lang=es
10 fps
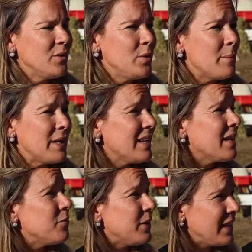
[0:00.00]
de una manera
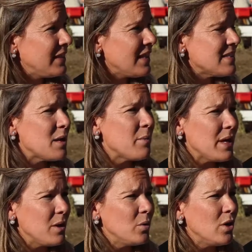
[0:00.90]
diferente, es el
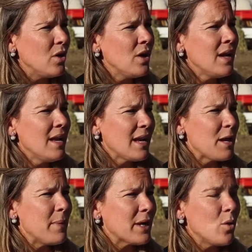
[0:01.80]
vehículo que
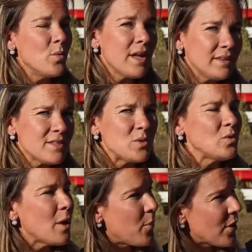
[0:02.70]
marcó un antes y un
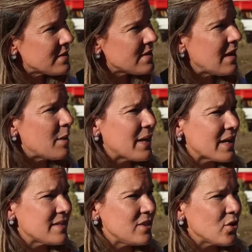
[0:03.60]
después en la
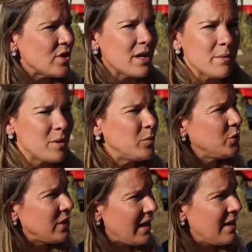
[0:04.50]
marca Citroën a nivel
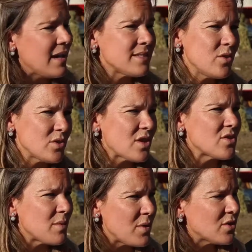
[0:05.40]
mundial, hace dos
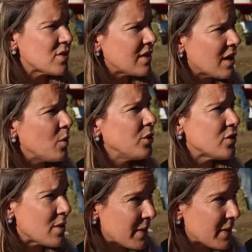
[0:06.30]
años y medio atrás cuando se